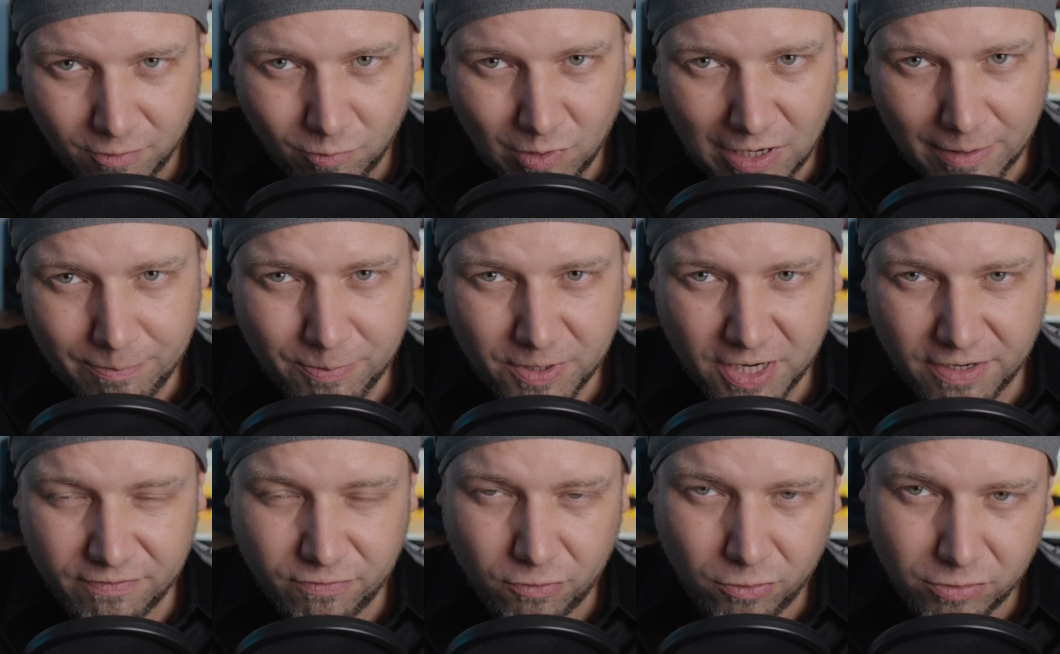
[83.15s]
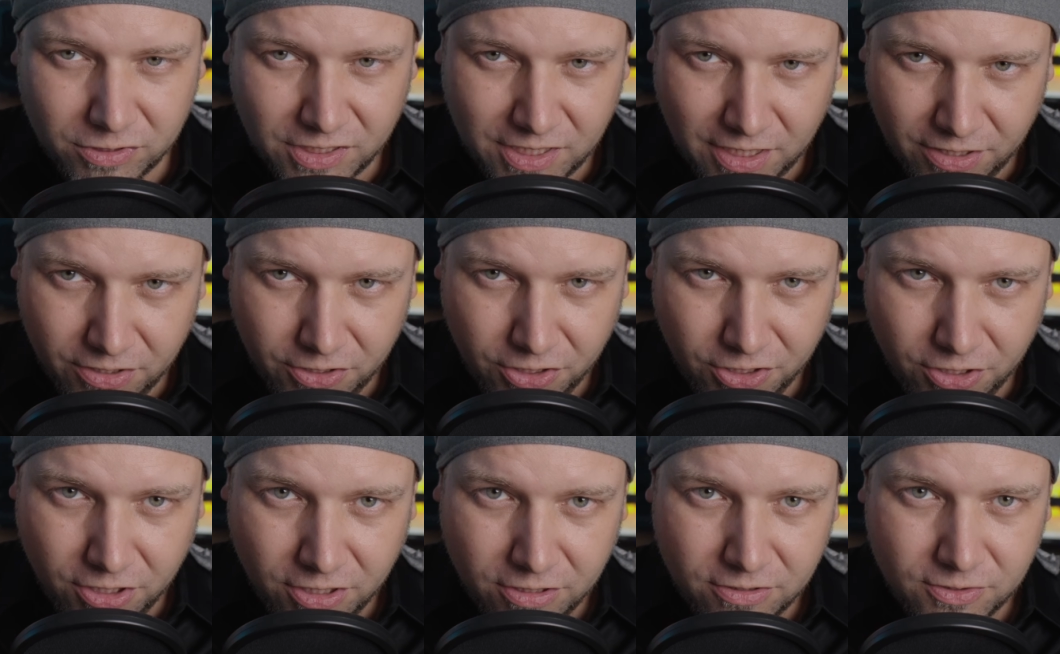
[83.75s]
Łapka w górę
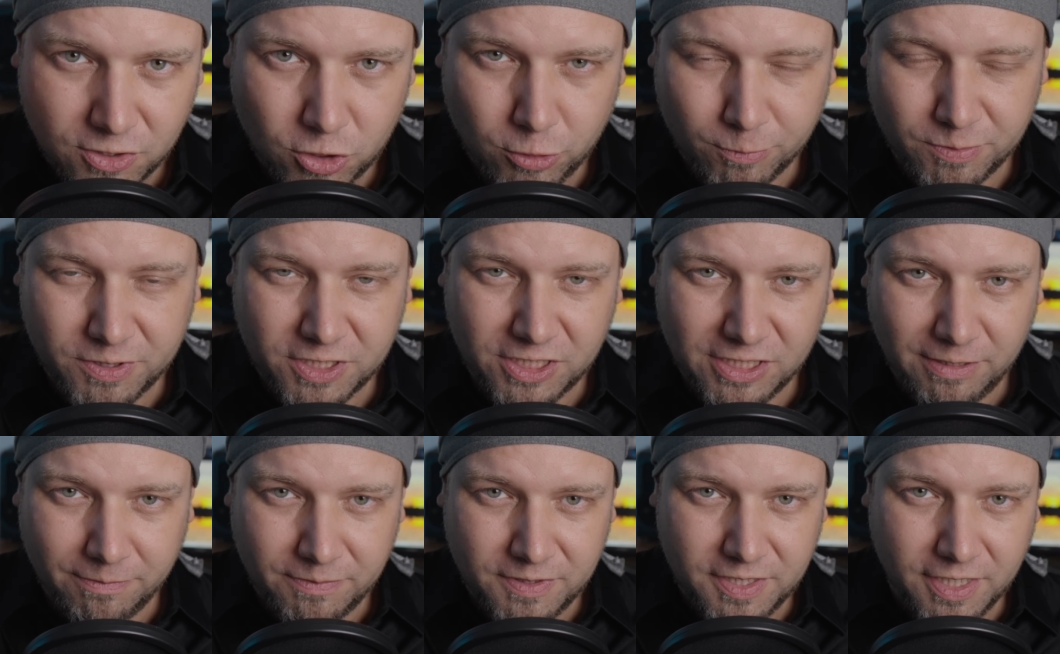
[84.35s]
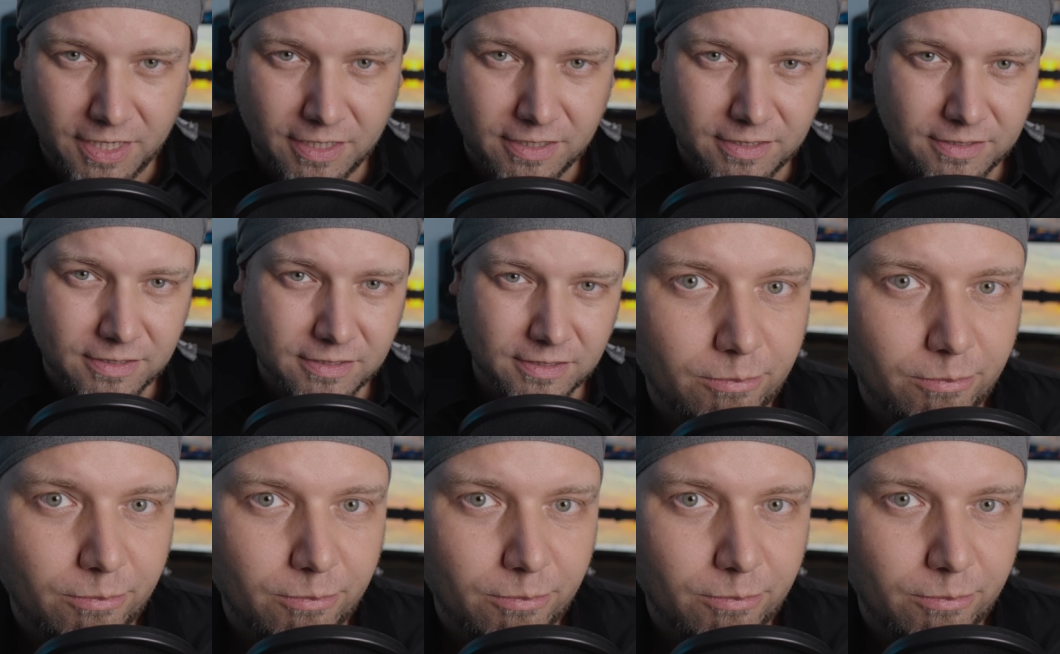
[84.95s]
i subskrypcja.